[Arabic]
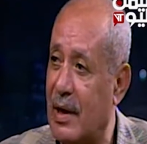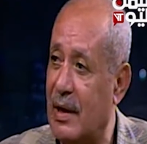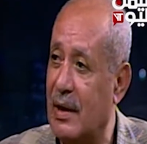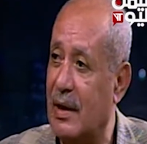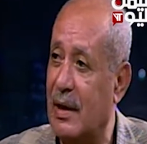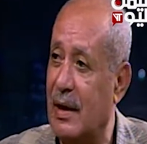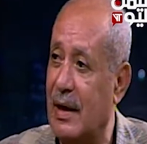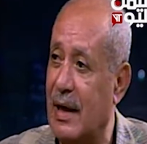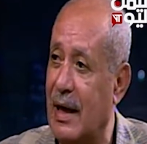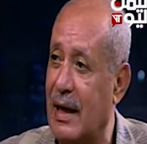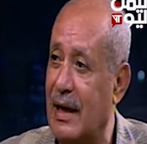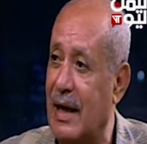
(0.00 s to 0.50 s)

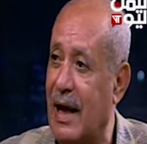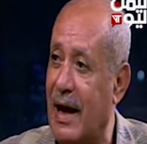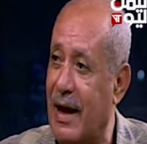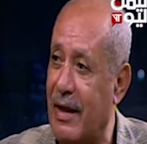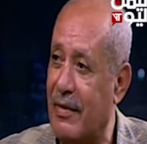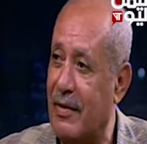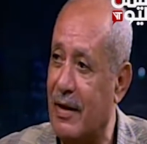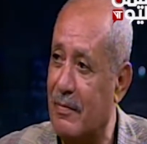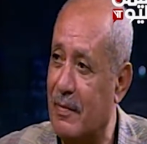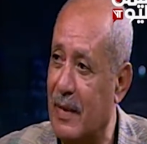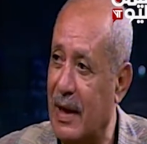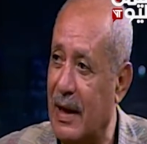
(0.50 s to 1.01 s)

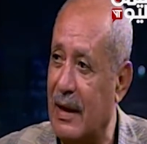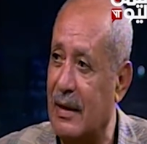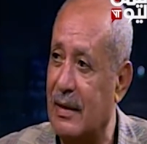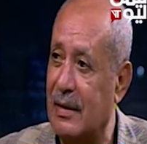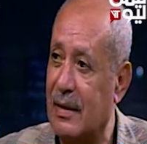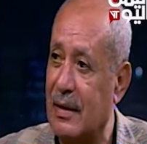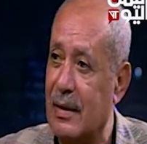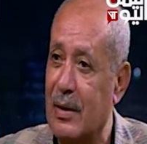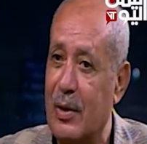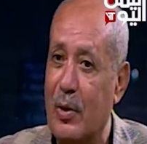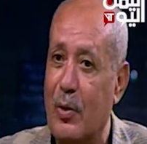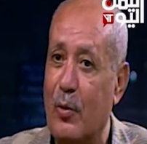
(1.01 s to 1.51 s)
لهذا البلد
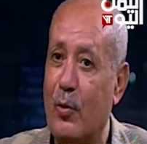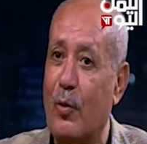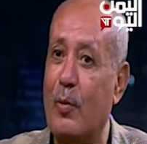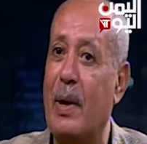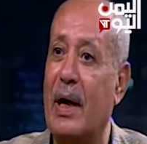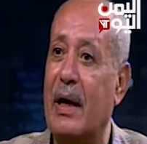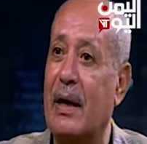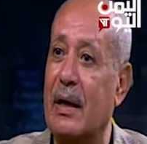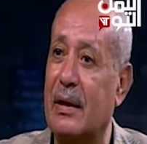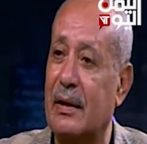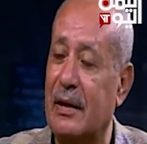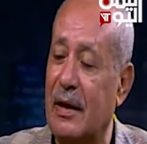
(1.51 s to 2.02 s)
وما
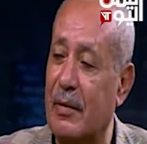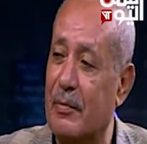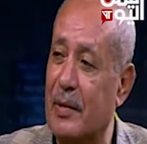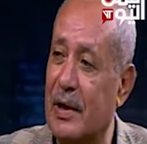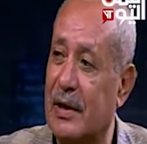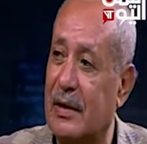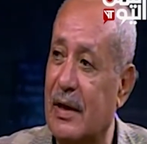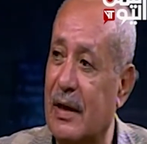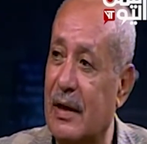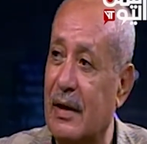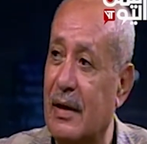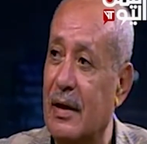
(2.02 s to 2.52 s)

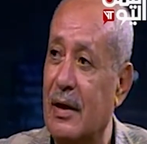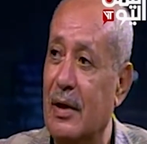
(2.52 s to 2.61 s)
قدمته